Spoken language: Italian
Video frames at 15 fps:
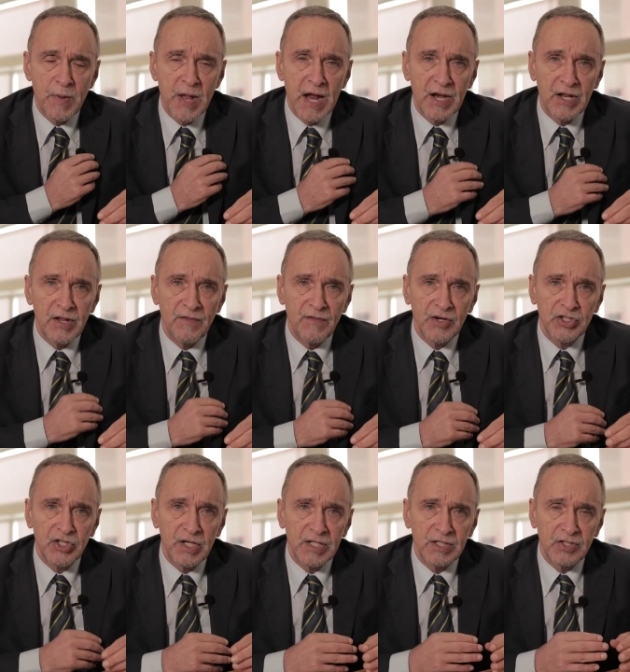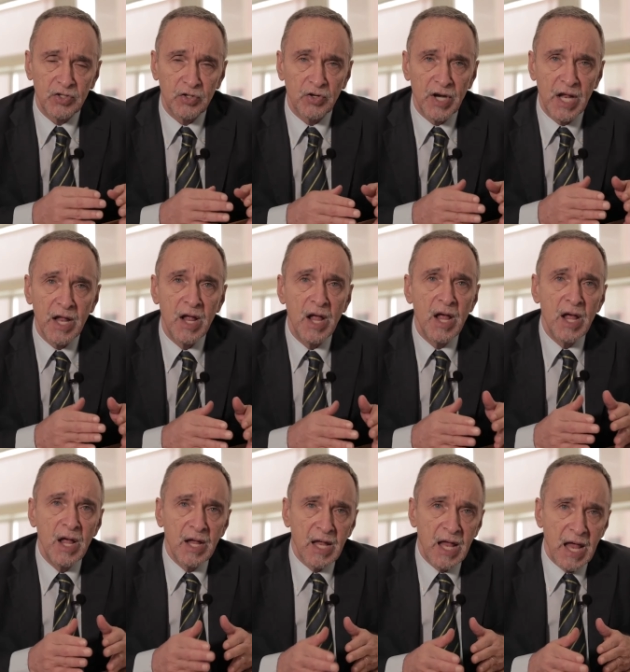piani di vaccinazione
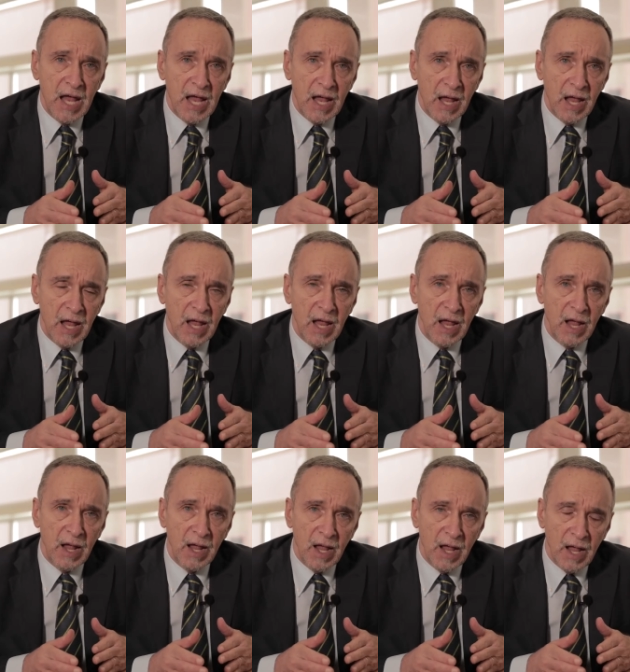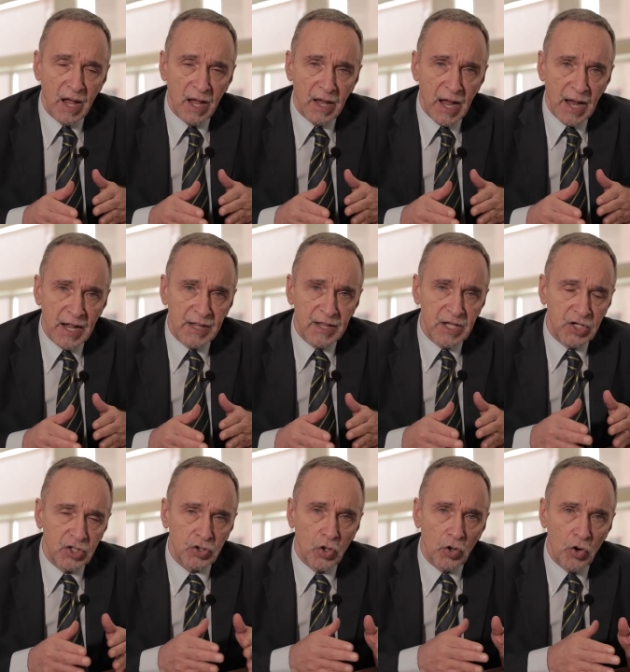che eh, eh,
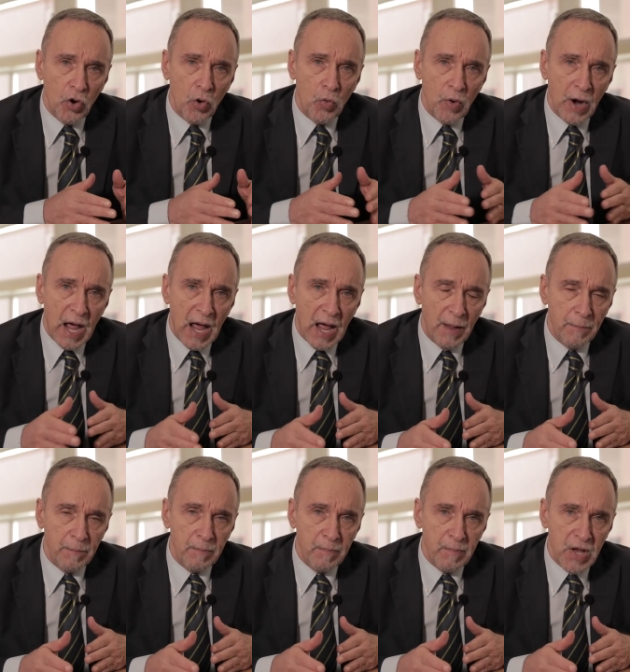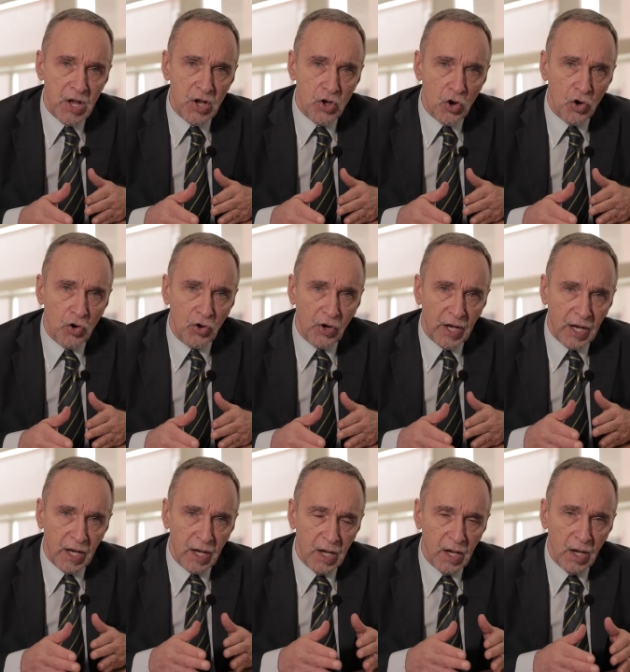garantiscono una
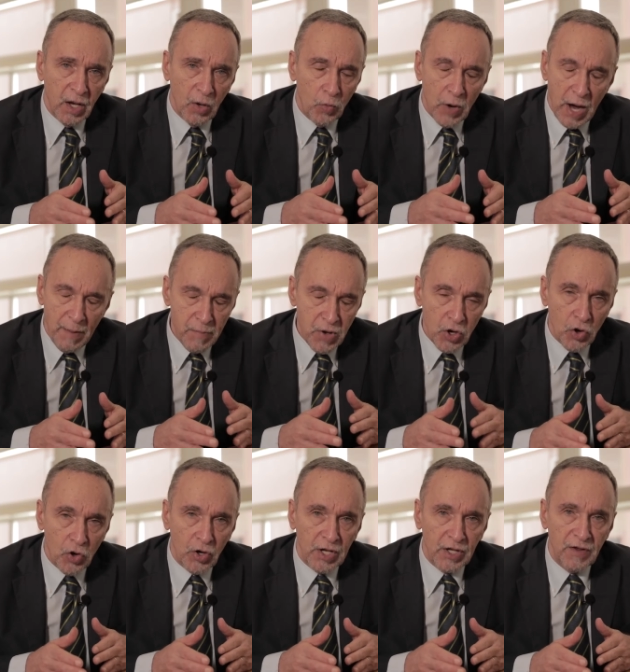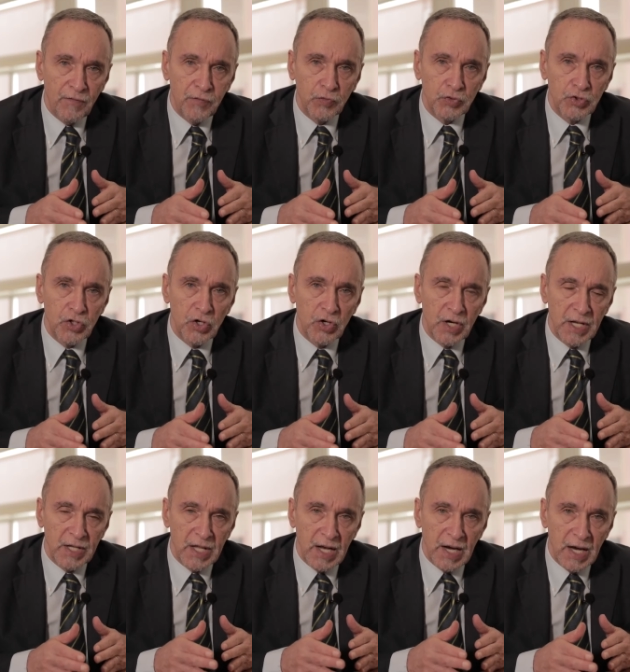migliore, una minore
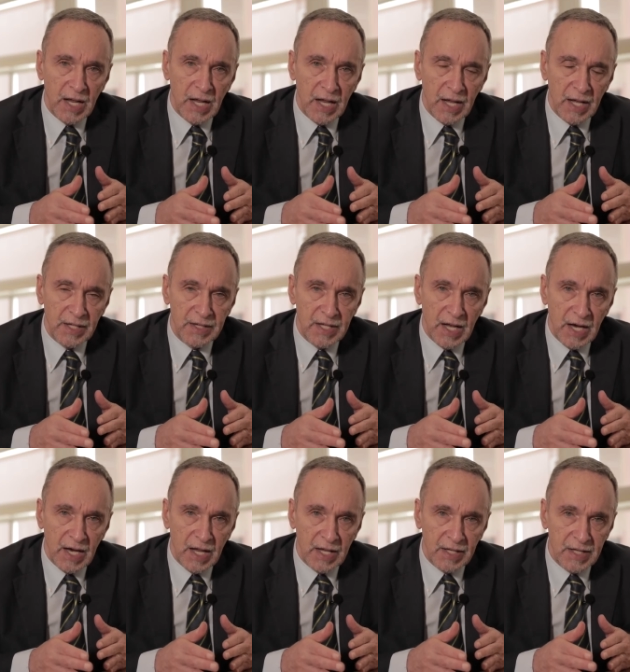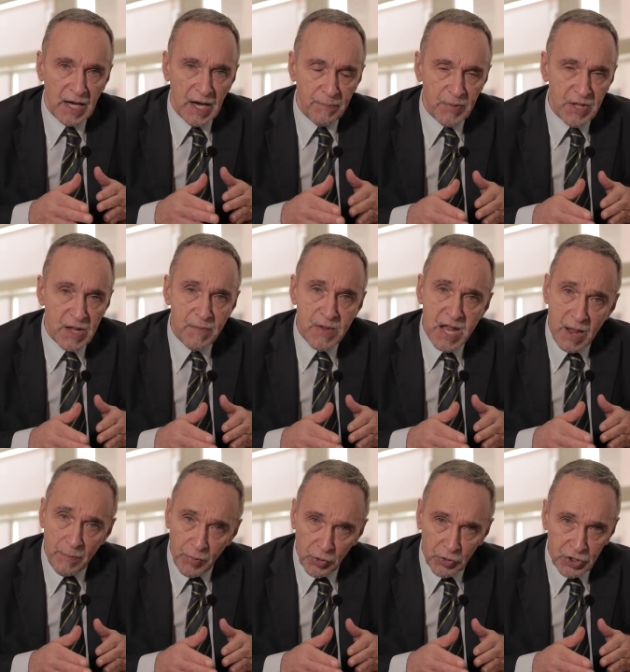diffusione del, del,
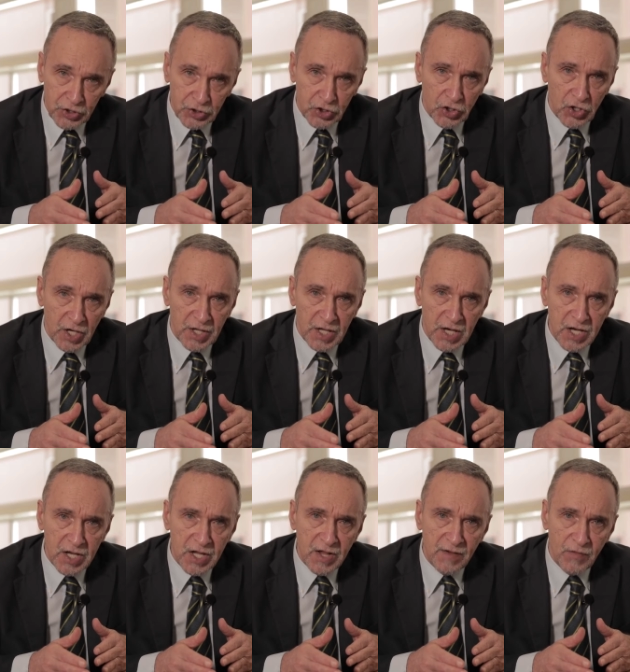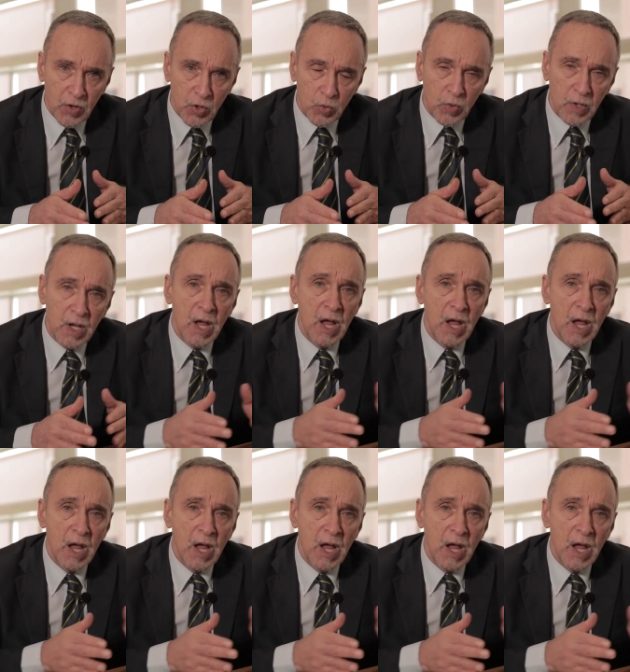dell'epidemia, protezione degli individui,